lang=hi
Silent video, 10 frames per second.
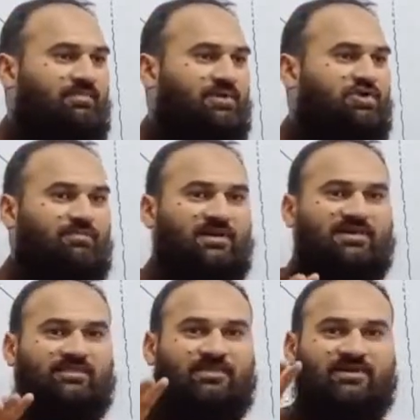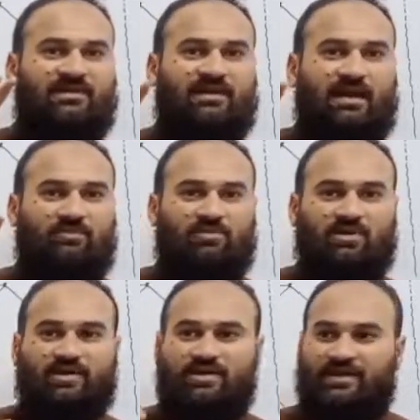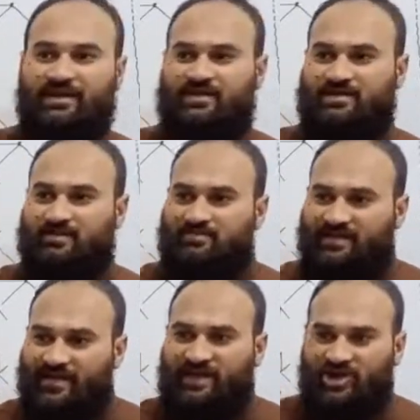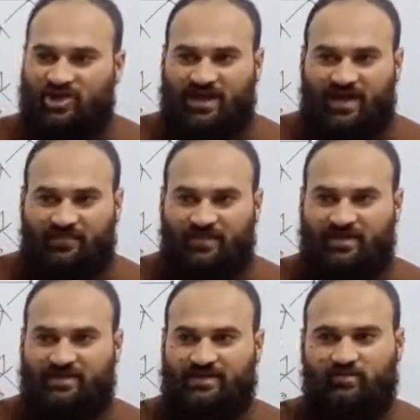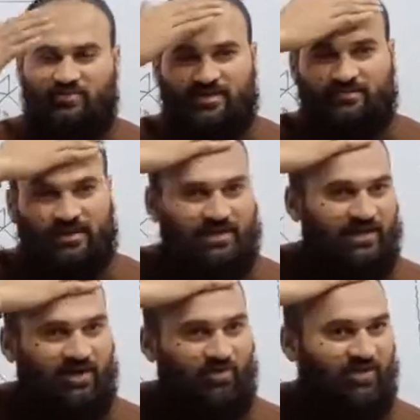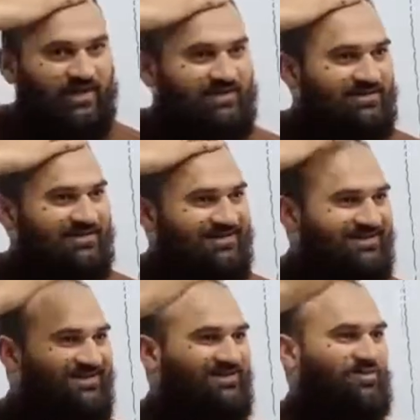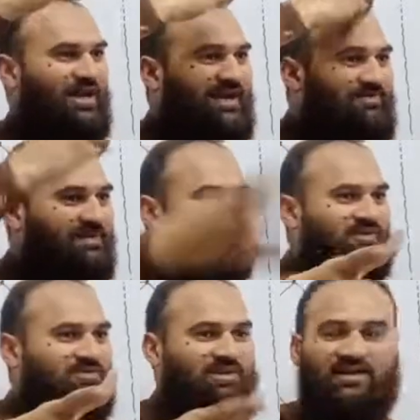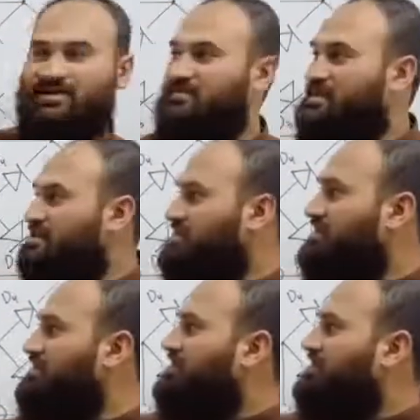बच्चों पढ़ते पढ़ते अगर आपको कहीं एकदम से लश्कारा पड़ जाए तो वो ये माथे का होगा इधर से लाइट पड़ती है उसका एकदम आ जाए